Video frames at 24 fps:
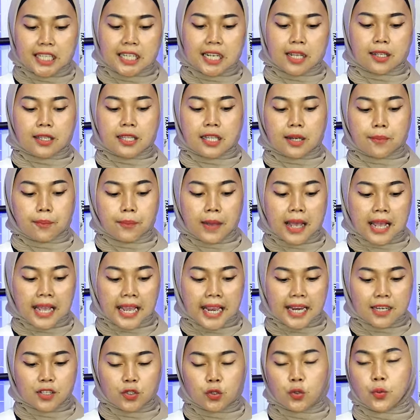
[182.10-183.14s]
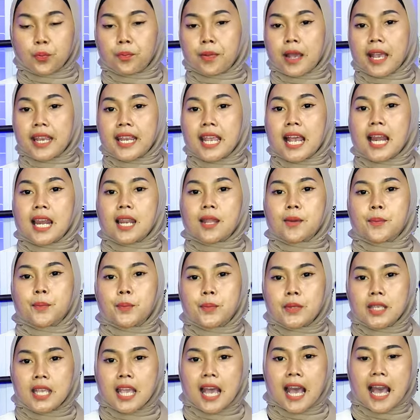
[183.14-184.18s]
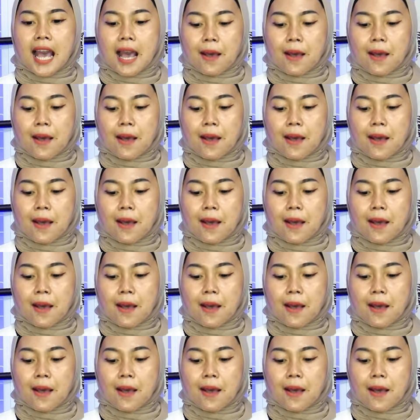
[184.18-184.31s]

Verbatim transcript: tidak terpakai supaya lebih